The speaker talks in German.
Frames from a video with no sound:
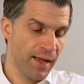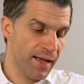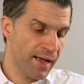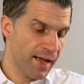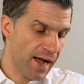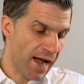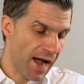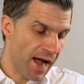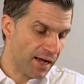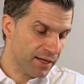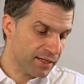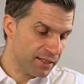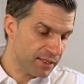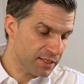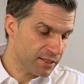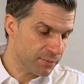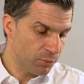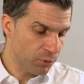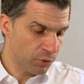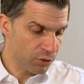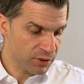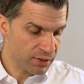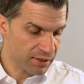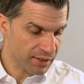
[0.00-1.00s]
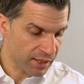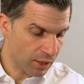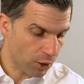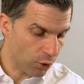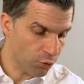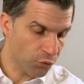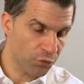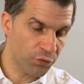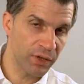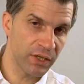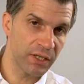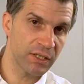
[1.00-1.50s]
Achtet bloß
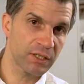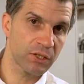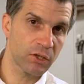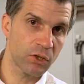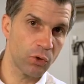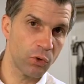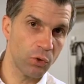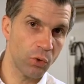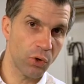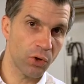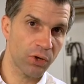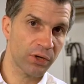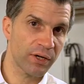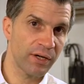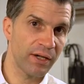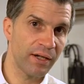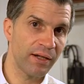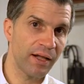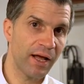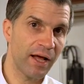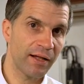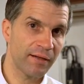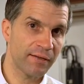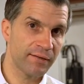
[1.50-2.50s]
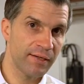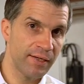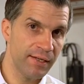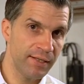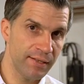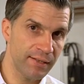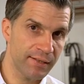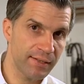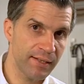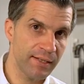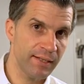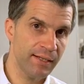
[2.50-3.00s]
drauf, wenn das Chlorgranulat
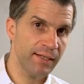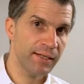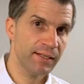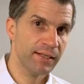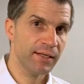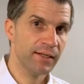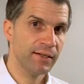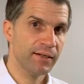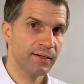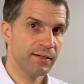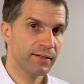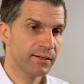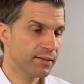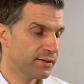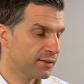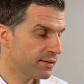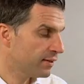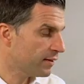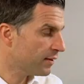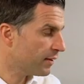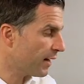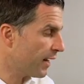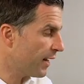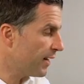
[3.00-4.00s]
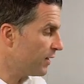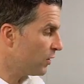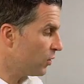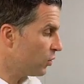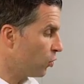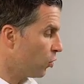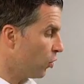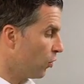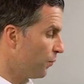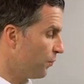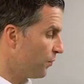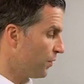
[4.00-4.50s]
hinterher dann äh,
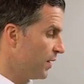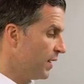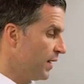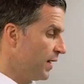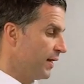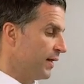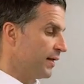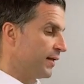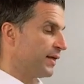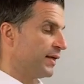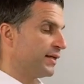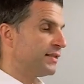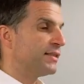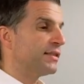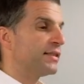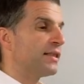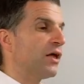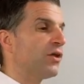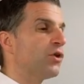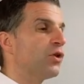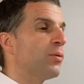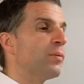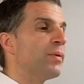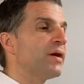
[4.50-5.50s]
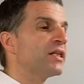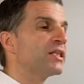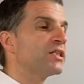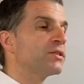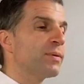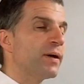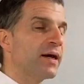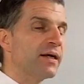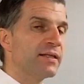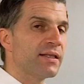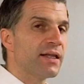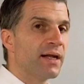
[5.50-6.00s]
reinkommt, dass ihr dann nochmal
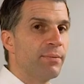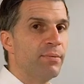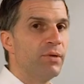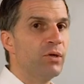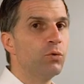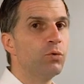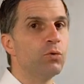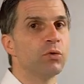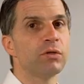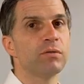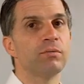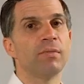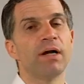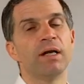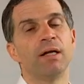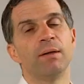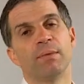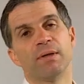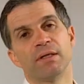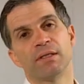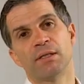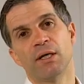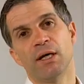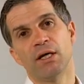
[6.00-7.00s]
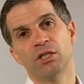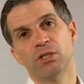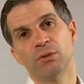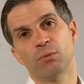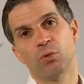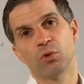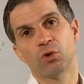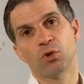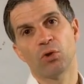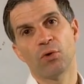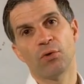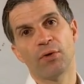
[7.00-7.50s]
zwei, drei Minuten meine
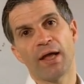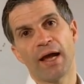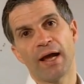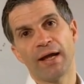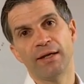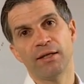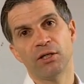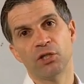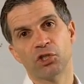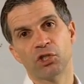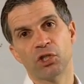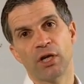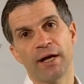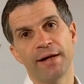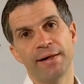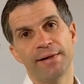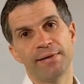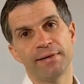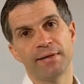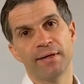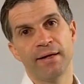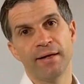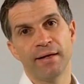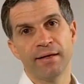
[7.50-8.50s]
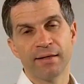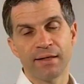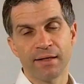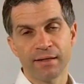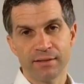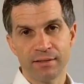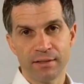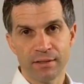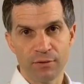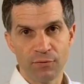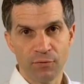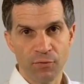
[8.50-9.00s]
Massagemotoren einschaltet, dass
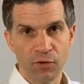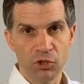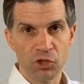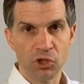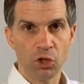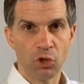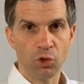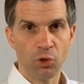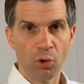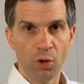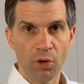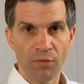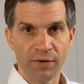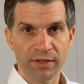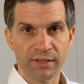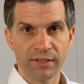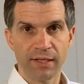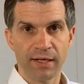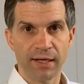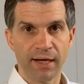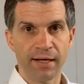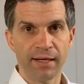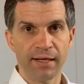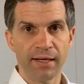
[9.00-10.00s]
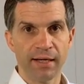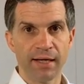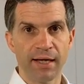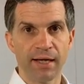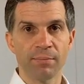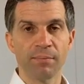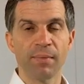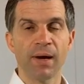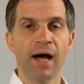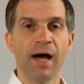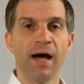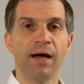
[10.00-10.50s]
das frische Chlor, was ihr
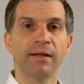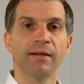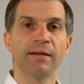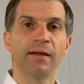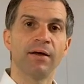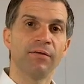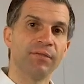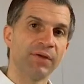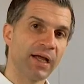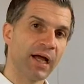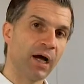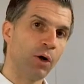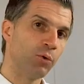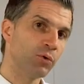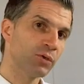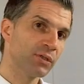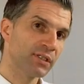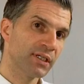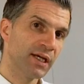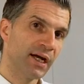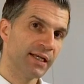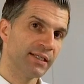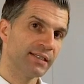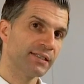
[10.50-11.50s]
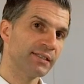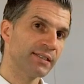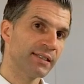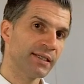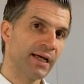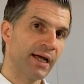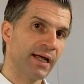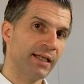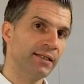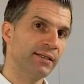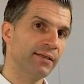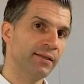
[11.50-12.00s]
reingegeben habt, ein wenig ausgasen
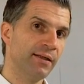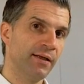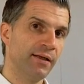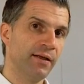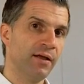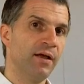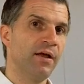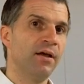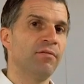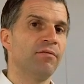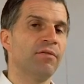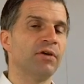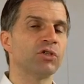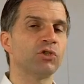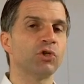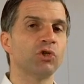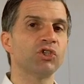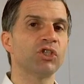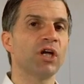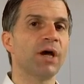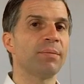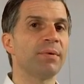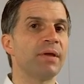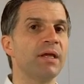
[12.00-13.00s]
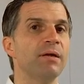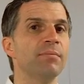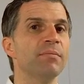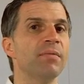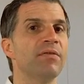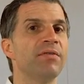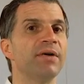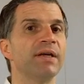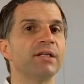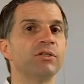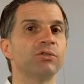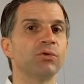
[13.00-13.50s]
kann. Weil sonst habe ich immer
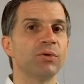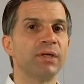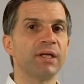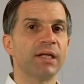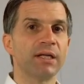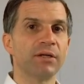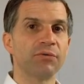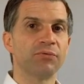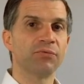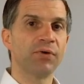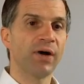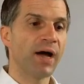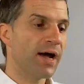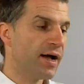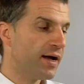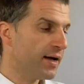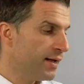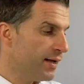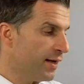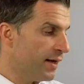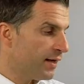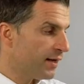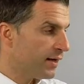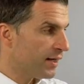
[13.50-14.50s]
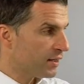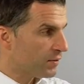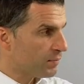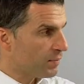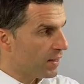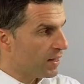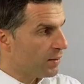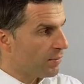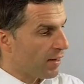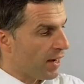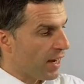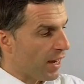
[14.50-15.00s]
wegen so die Gefahr, dass wenn
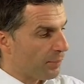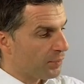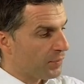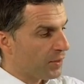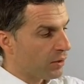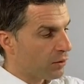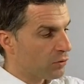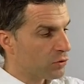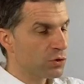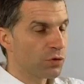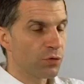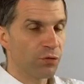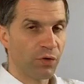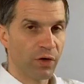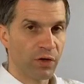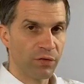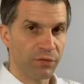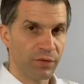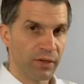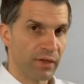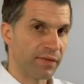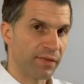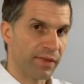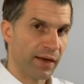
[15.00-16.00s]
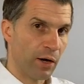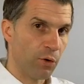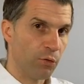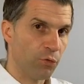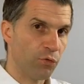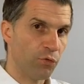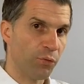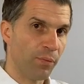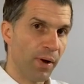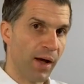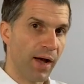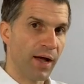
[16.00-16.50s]
ich meine Abdeckung sofort wieder
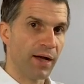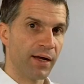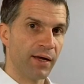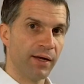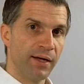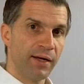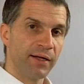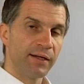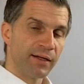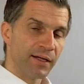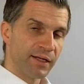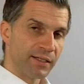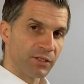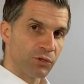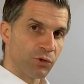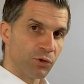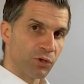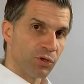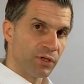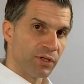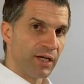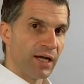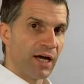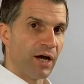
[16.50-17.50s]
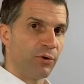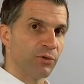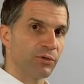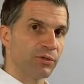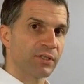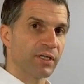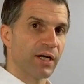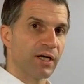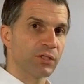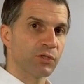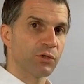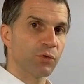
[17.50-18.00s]
drauf mache, dass durch die
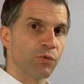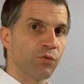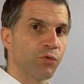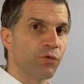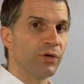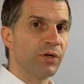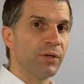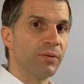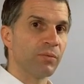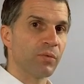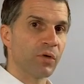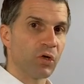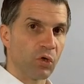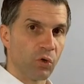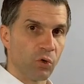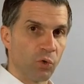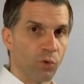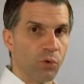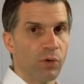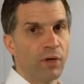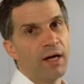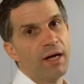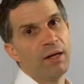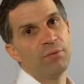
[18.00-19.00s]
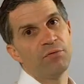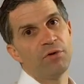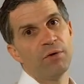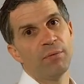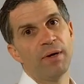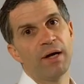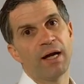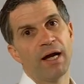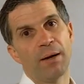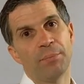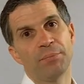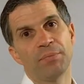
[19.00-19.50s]
Ausgasung von dem Chlor einfach
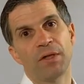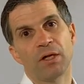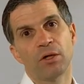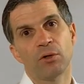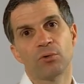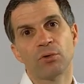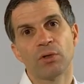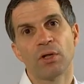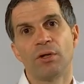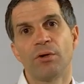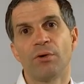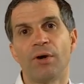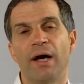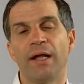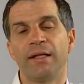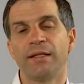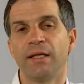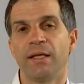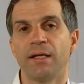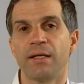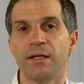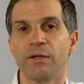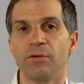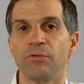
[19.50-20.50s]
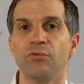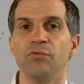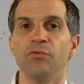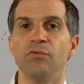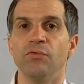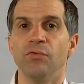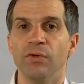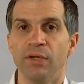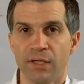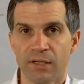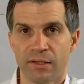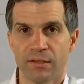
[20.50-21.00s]
meine Abdeckung dann noch angegriffen
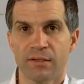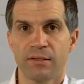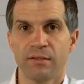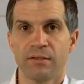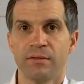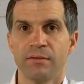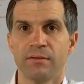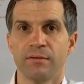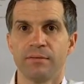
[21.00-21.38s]
wird.